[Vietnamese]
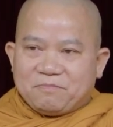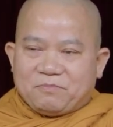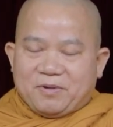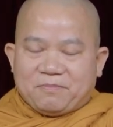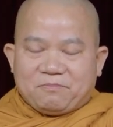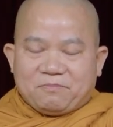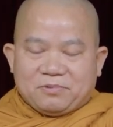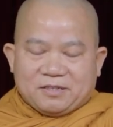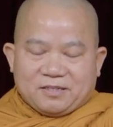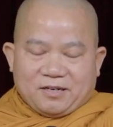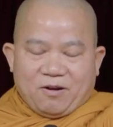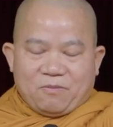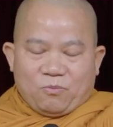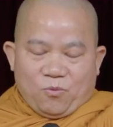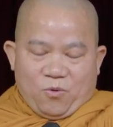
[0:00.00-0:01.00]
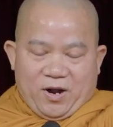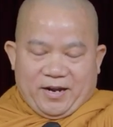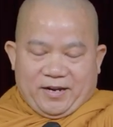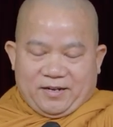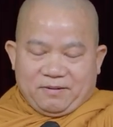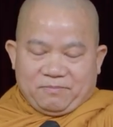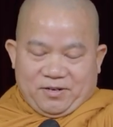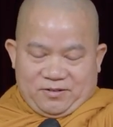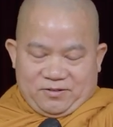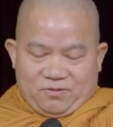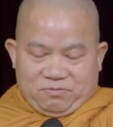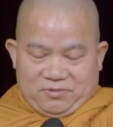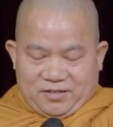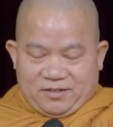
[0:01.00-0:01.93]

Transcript: mà trong ngoài cái bệnh ung